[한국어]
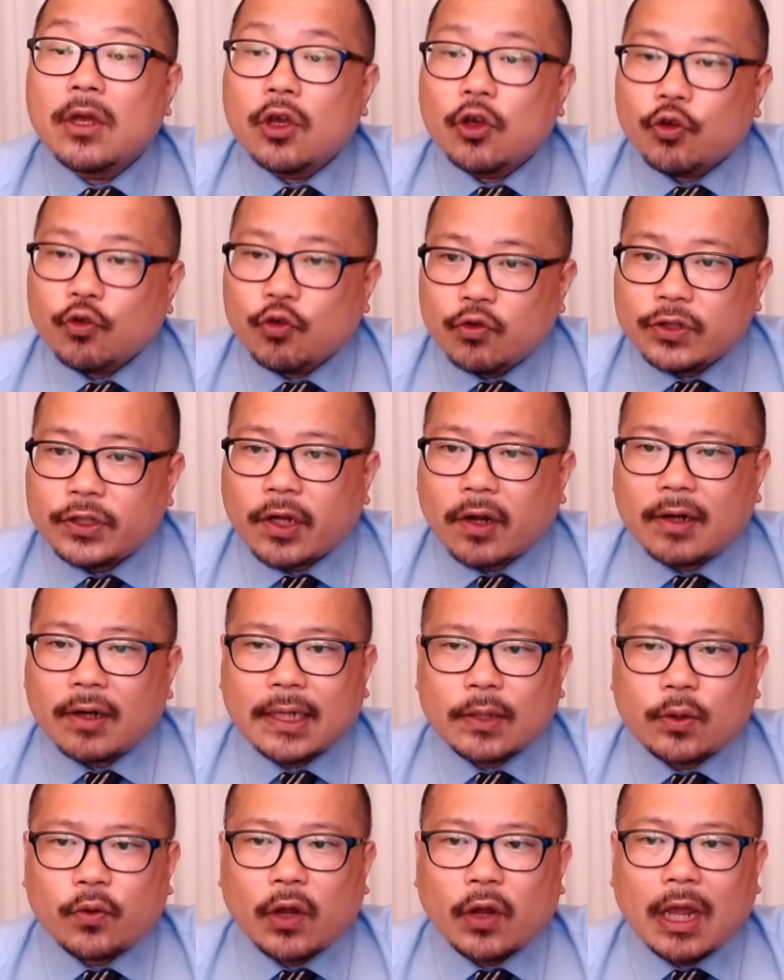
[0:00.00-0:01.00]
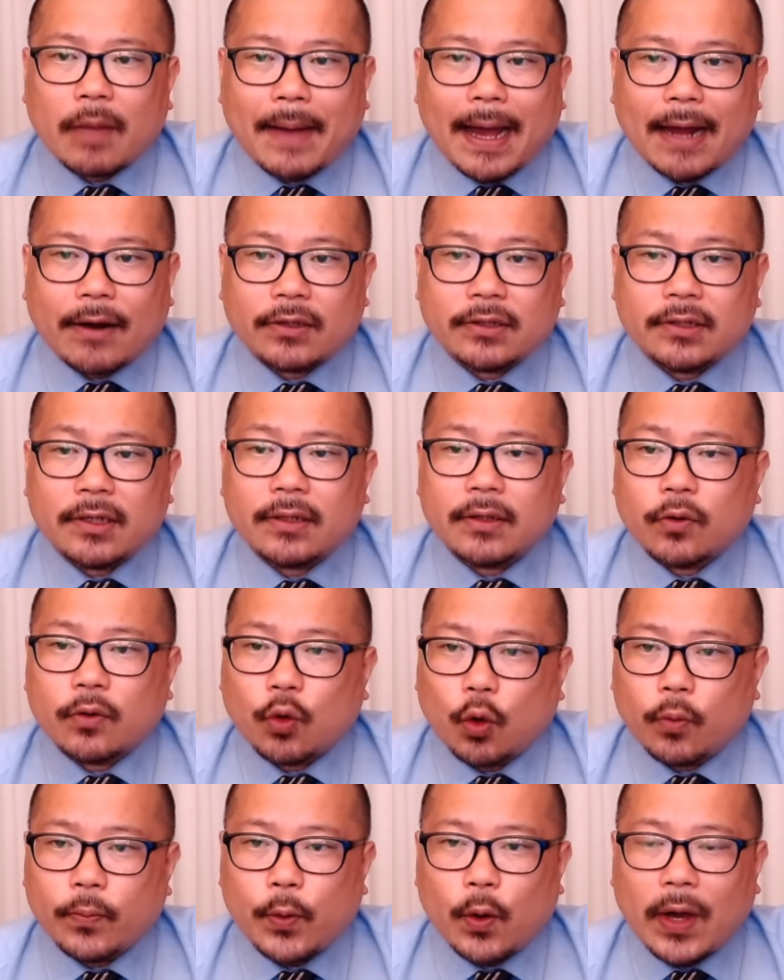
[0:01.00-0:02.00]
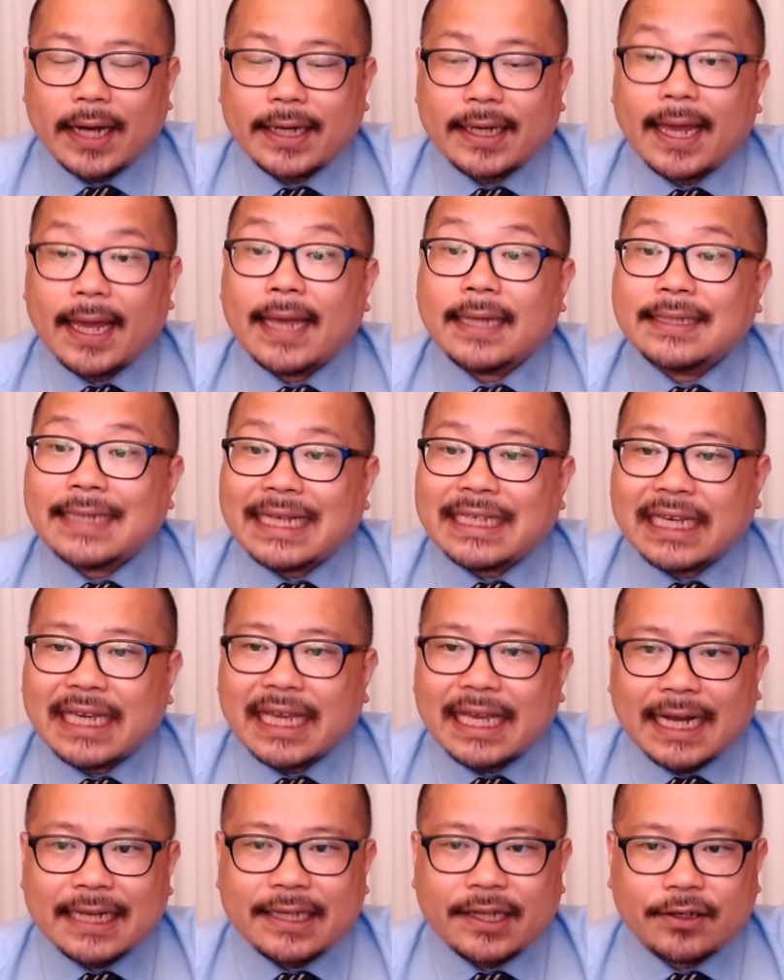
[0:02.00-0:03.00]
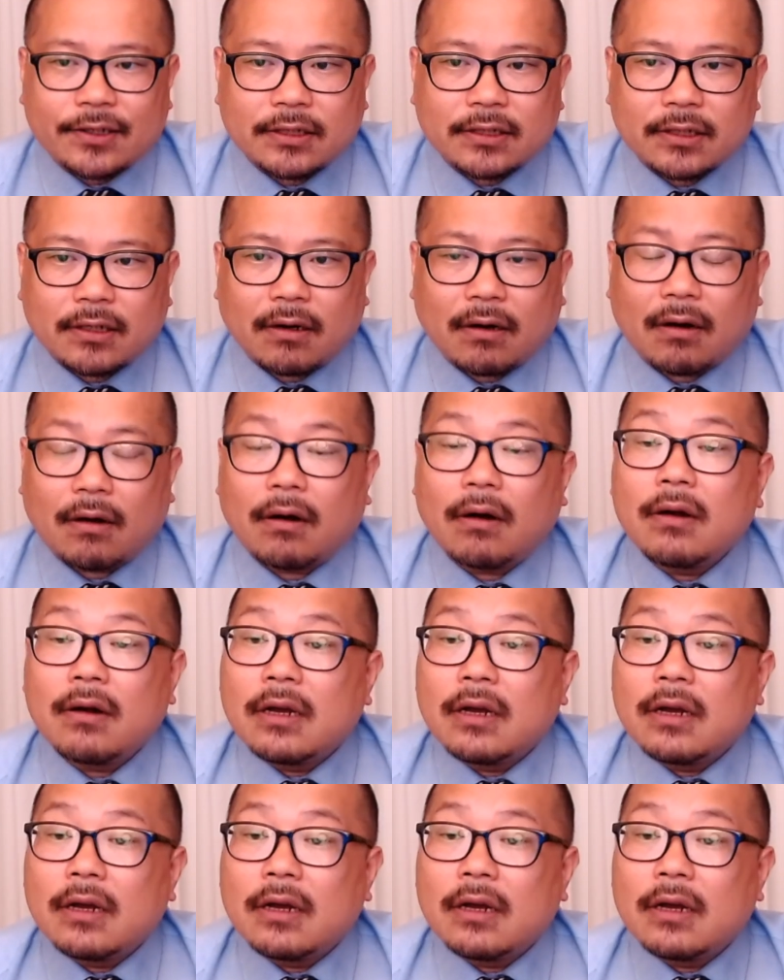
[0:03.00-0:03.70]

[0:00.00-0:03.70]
윤석열 대통령의 발언은 교묘하게 짜집기가 되어서